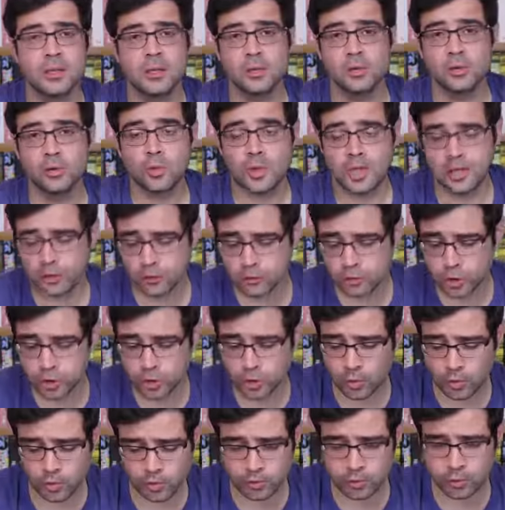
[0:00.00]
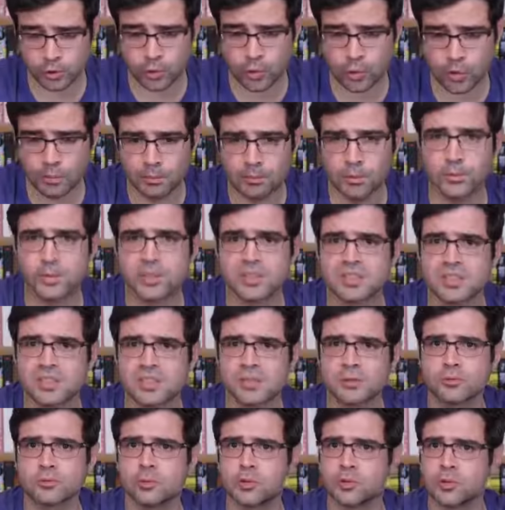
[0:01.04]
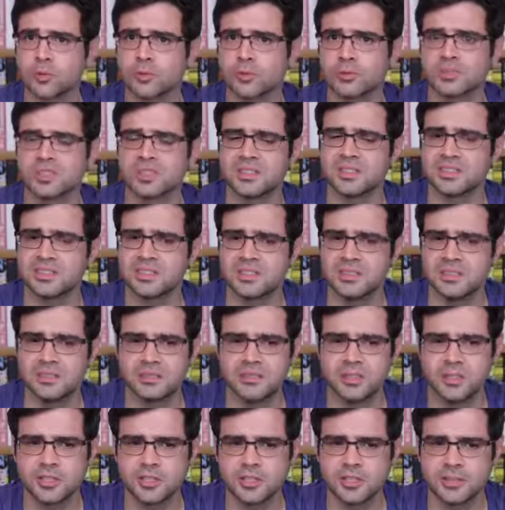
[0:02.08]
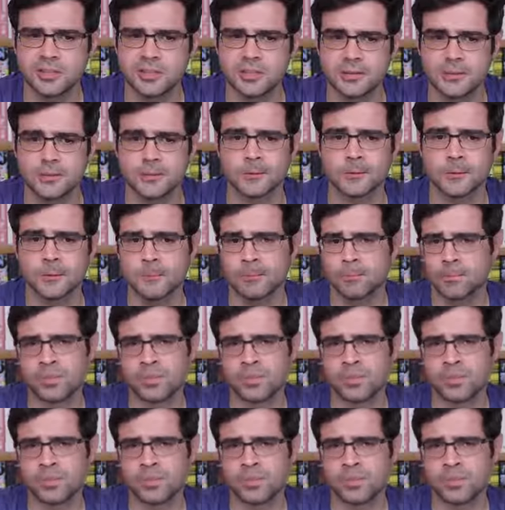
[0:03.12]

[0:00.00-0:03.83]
e não eram shows comuns, eram shows assim de